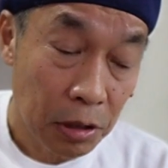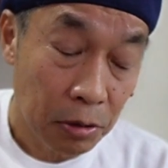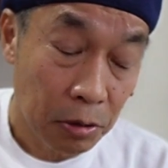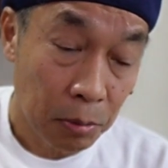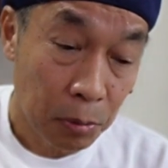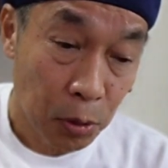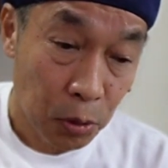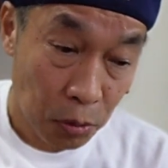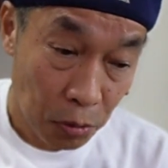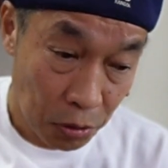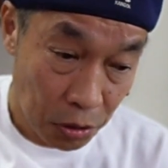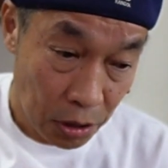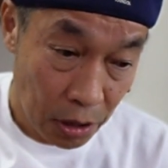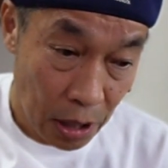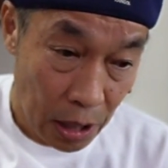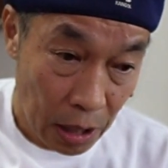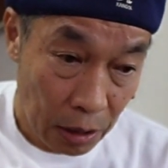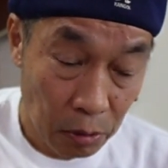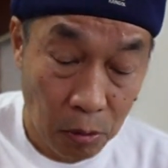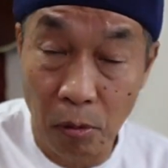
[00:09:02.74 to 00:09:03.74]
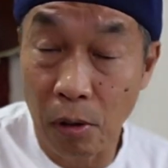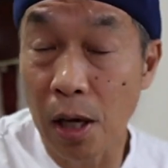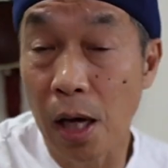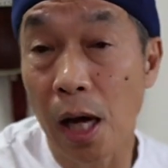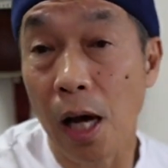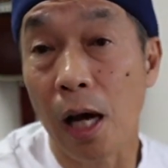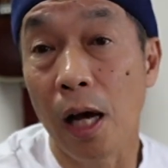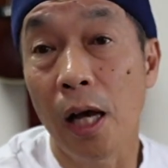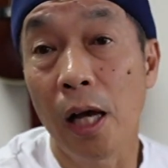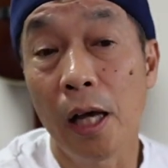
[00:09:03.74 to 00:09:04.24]
ングに戻してと
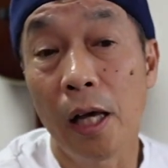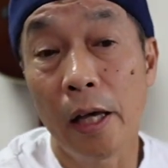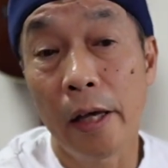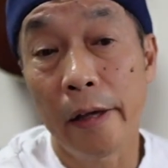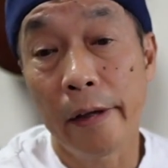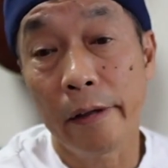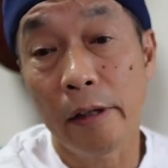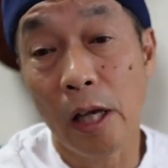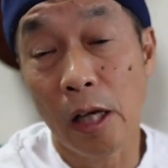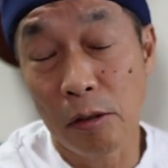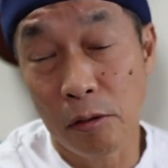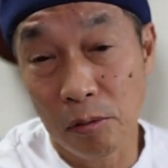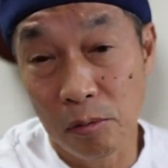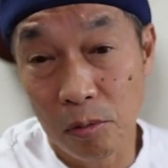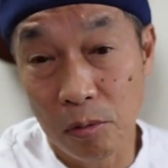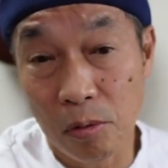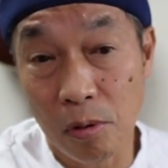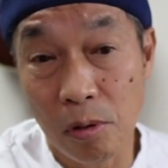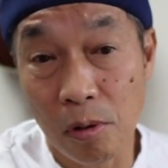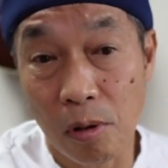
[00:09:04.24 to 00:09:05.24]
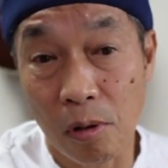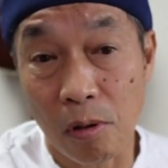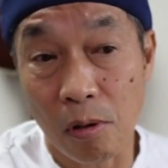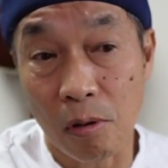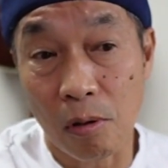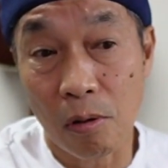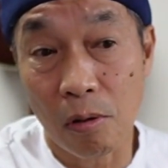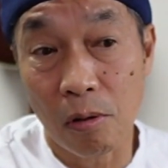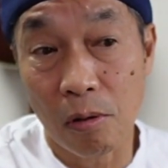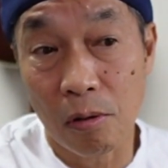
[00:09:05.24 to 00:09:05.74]
かやると、
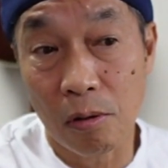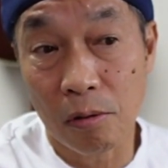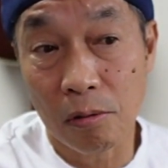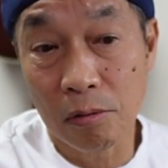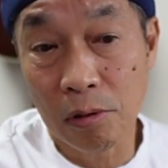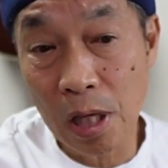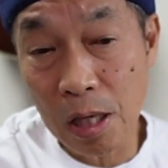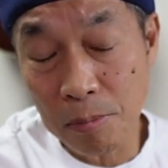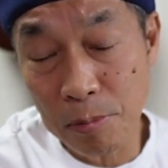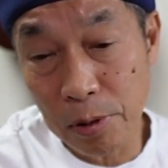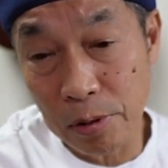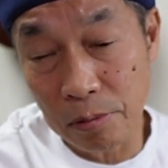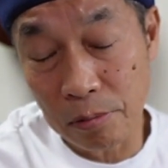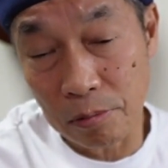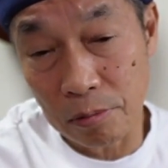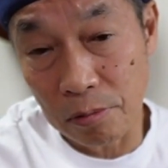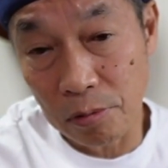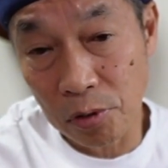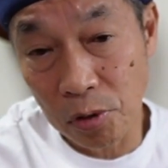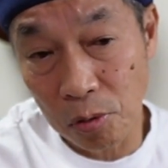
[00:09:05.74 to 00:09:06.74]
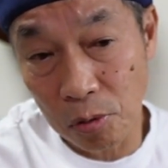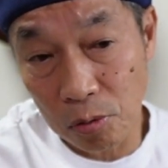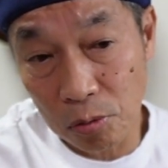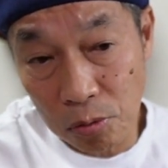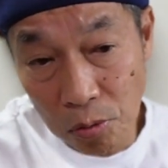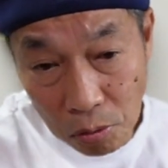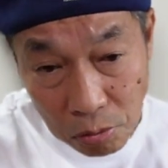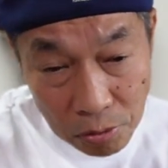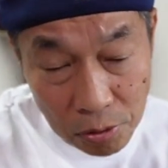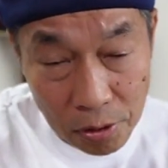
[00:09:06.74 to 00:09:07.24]
多分
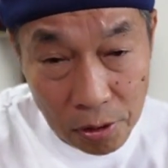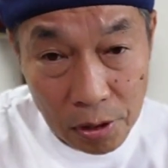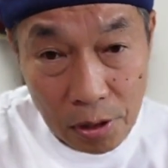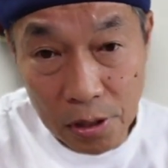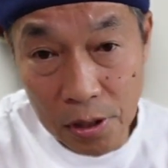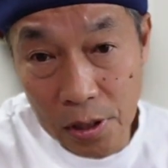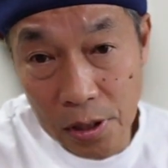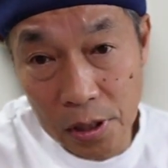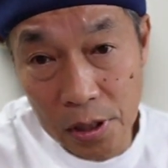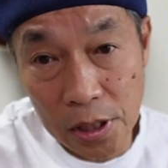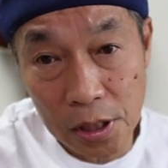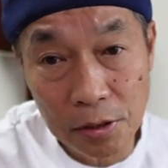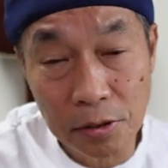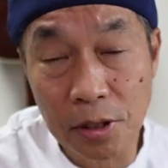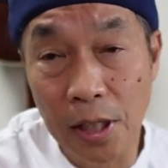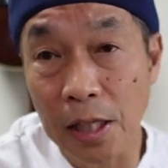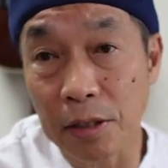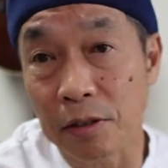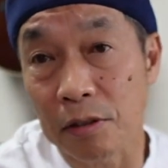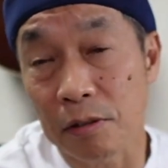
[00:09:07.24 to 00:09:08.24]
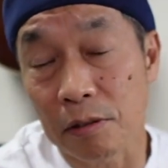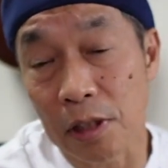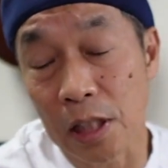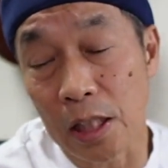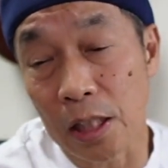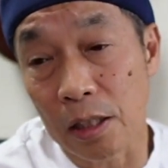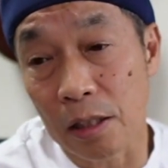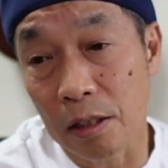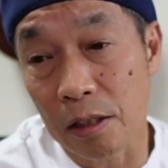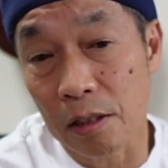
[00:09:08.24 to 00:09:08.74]
どっちつかず
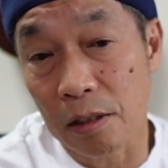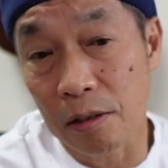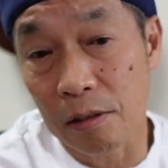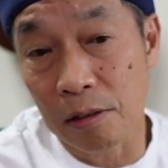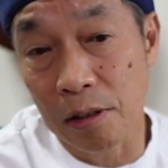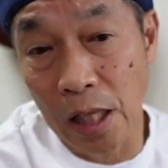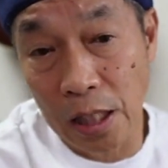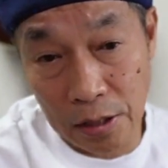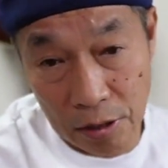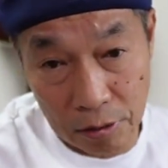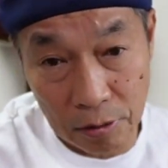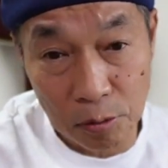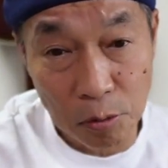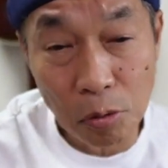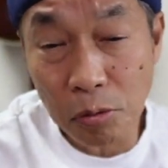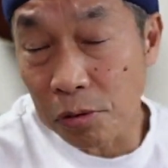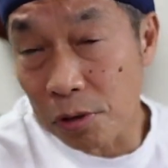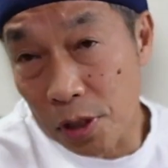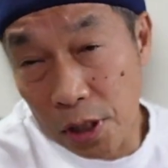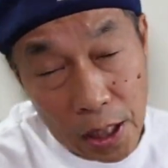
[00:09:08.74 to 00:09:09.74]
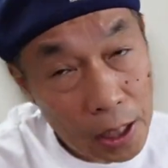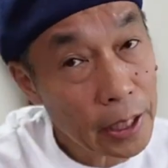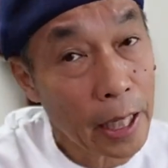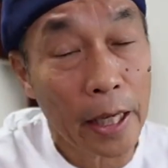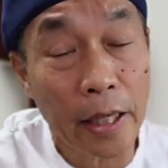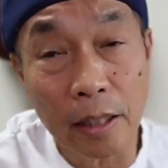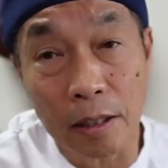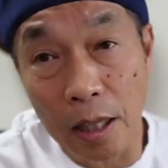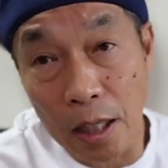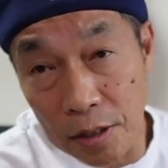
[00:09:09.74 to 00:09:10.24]
に。なっちゃう。どっちかだ
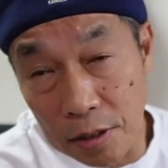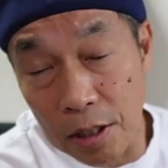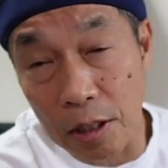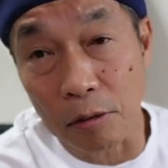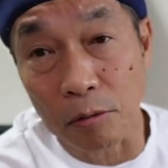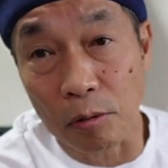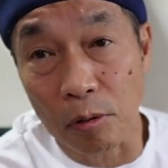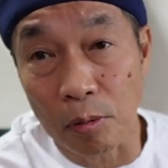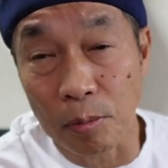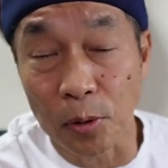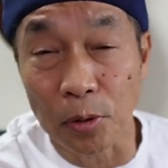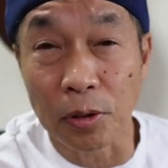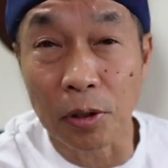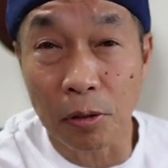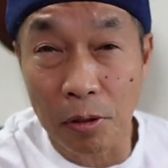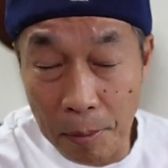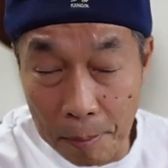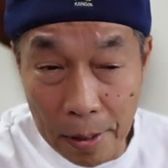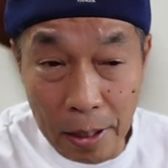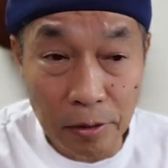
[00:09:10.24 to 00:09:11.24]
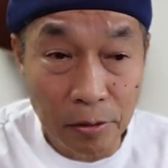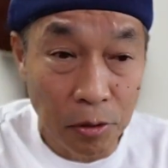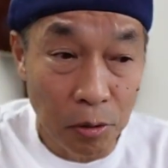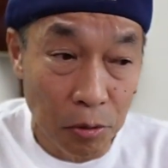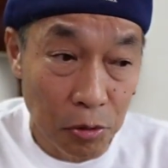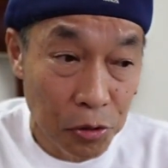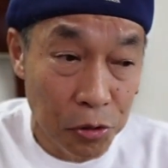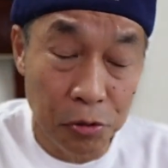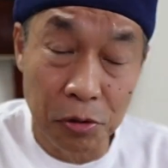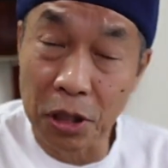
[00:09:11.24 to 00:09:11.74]
けになっちゃうと思うんですよ
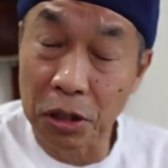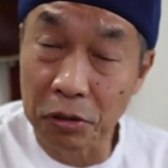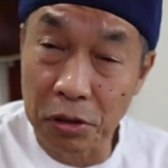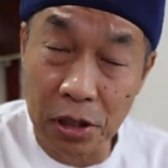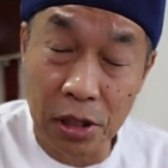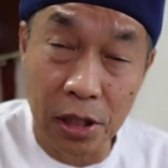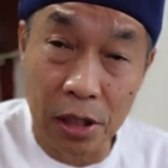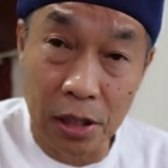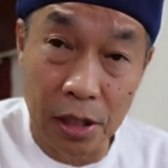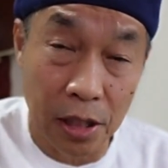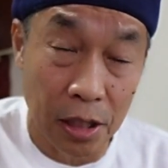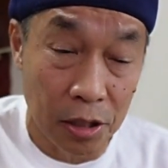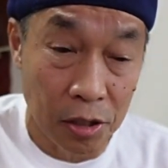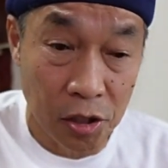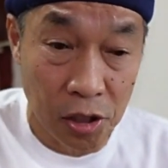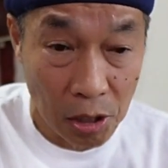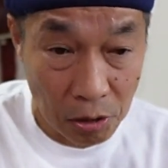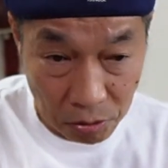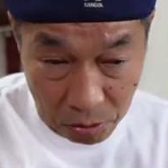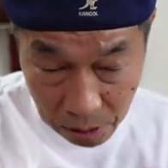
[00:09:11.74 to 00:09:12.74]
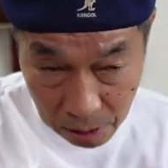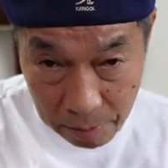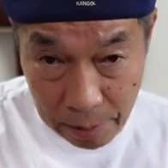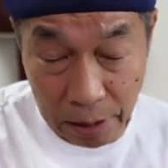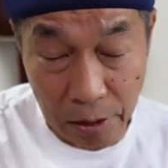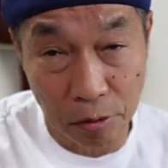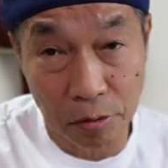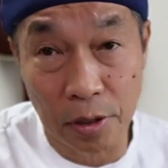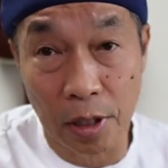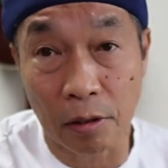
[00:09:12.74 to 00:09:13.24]
ね。チューニングいちいちし直すのが
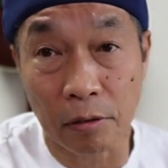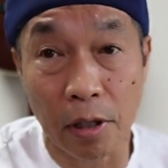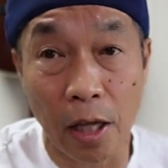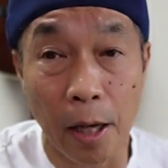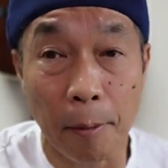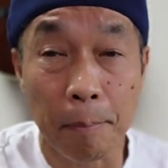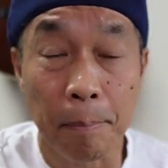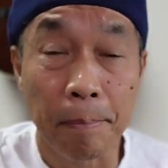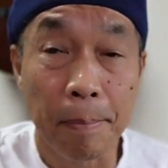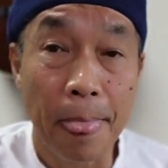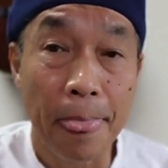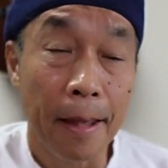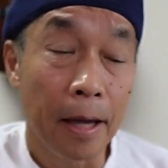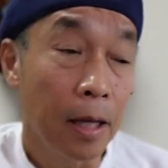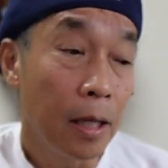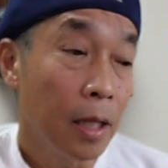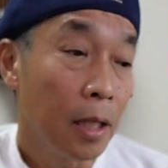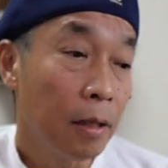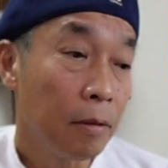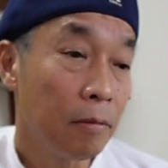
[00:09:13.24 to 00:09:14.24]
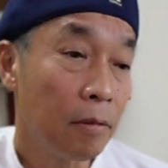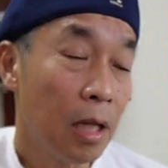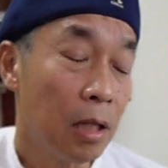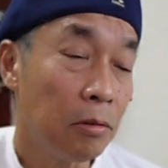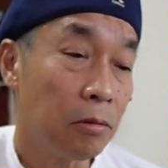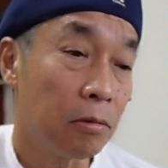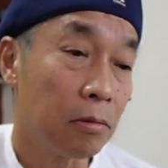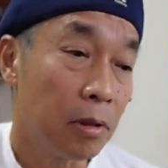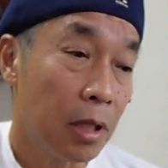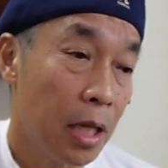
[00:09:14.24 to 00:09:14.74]
めんどくさくて。な
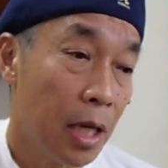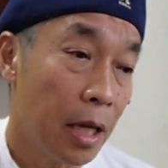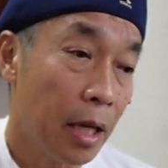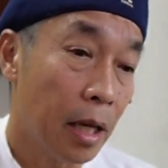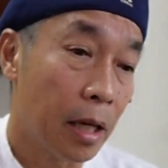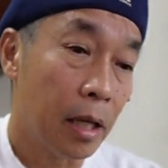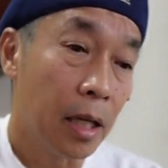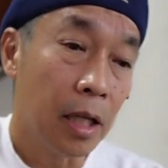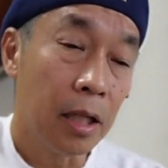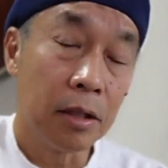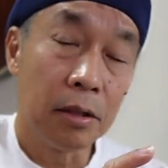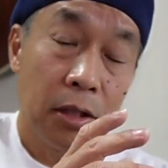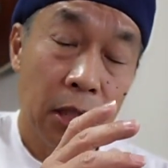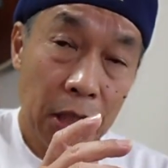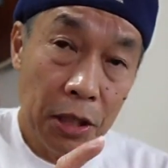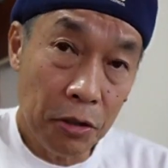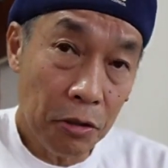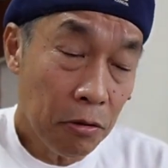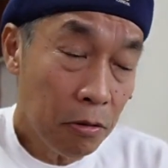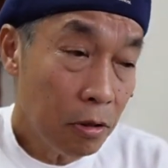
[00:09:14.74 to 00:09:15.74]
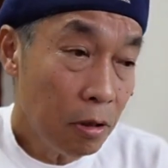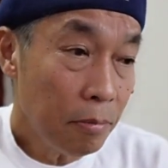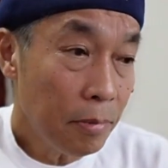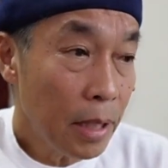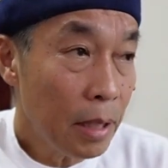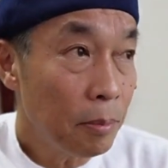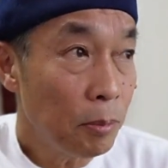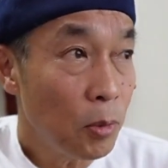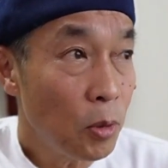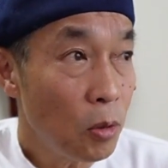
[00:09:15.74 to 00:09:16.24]
ので、2曲
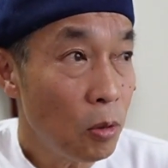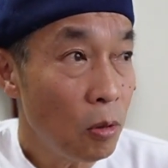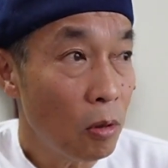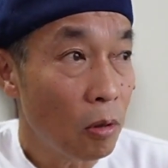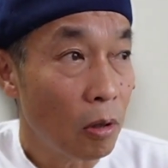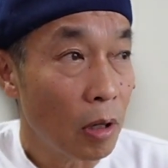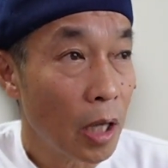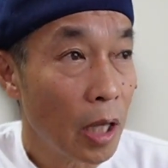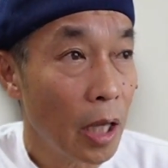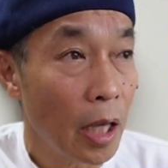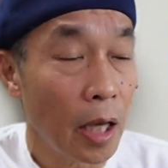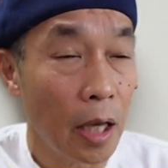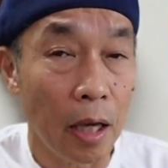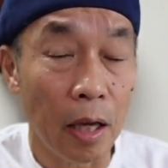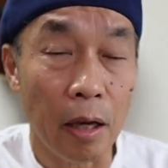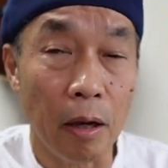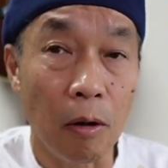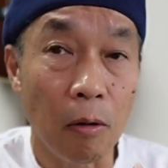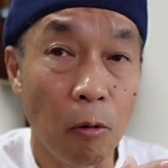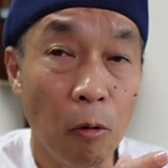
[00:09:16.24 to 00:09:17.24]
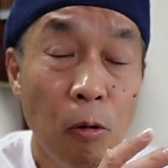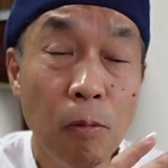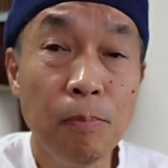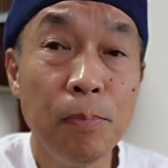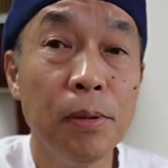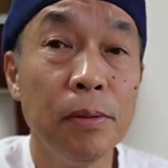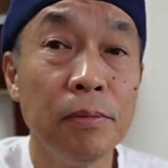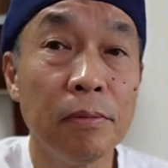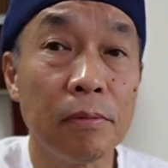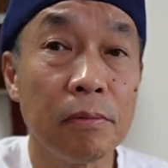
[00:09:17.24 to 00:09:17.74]
目も、
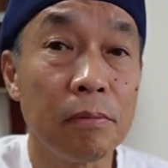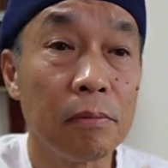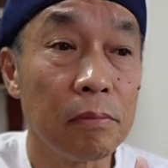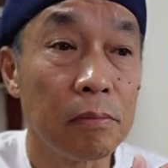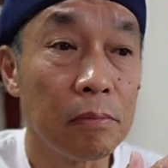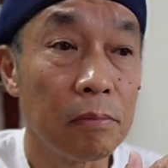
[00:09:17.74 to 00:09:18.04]
オープン